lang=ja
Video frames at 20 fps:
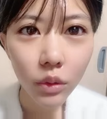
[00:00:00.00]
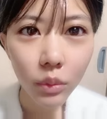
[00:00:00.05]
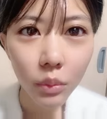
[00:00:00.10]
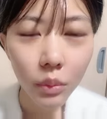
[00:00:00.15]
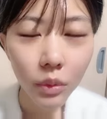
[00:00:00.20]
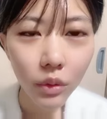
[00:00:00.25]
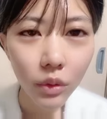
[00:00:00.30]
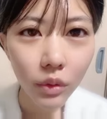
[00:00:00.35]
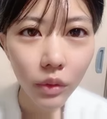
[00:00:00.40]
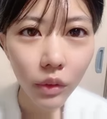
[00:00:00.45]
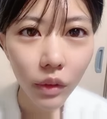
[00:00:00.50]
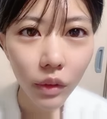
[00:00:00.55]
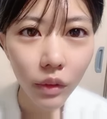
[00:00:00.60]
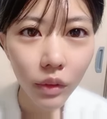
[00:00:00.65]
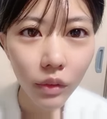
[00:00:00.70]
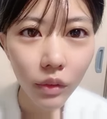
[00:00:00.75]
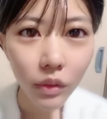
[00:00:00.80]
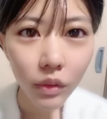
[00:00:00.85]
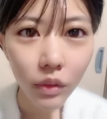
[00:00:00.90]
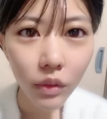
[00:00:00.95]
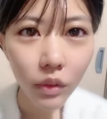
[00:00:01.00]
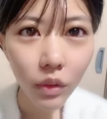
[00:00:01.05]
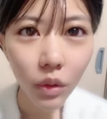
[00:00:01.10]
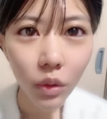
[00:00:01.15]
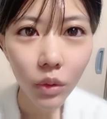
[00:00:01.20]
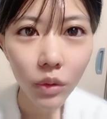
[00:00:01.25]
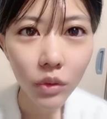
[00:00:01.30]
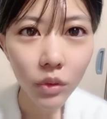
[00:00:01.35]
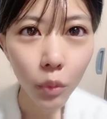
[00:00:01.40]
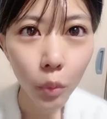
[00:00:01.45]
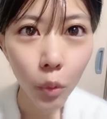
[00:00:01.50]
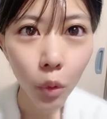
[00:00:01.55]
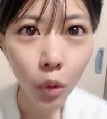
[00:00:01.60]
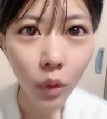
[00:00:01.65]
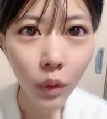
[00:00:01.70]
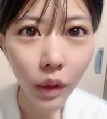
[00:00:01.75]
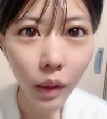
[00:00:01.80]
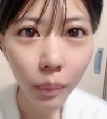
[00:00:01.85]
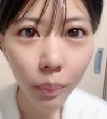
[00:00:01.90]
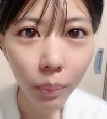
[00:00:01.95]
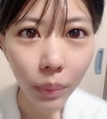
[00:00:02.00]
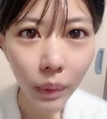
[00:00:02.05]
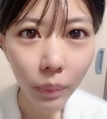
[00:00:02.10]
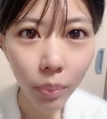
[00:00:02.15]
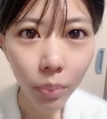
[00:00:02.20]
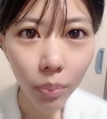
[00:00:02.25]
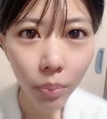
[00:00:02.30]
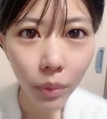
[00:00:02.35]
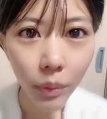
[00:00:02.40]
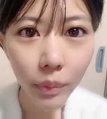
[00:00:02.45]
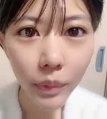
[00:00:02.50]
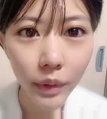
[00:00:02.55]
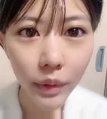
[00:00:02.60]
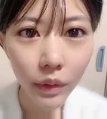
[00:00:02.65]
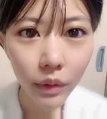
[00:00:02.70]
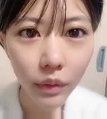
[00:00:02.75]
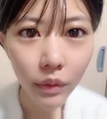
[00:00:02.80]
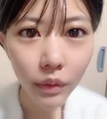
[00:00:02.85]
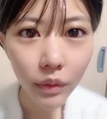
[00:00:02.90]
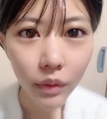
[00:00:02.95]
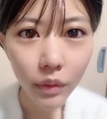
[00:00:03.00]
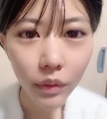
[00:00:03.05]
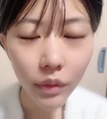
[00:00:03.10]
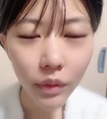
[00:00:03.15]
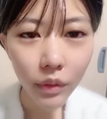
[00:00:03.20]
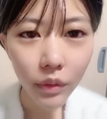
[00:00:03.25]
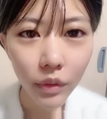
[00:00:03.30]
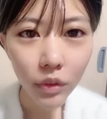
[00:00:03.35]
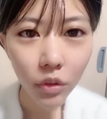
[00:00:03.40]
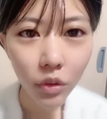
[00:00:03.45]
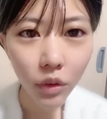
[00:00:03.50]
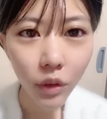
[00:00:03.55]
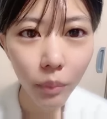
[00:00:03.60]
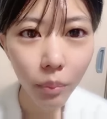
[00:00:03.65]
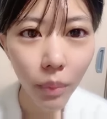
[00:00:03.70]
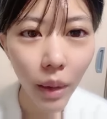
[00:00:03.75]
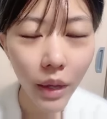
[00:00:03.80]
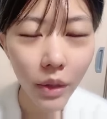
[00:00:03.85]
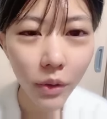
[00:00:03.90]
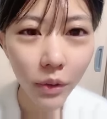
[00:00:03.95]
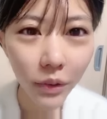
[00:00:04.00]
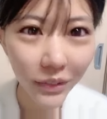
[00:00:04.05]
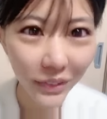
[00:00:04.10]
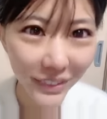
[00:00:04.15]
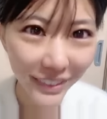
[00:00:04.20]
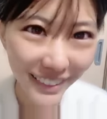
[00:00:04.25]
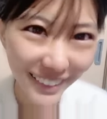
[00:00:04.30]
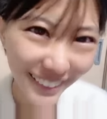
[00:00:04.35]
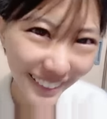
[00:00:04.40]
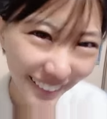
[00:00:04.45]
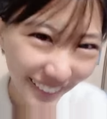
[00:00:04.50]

おもろくてあそこが VIP みたいなげえ真横に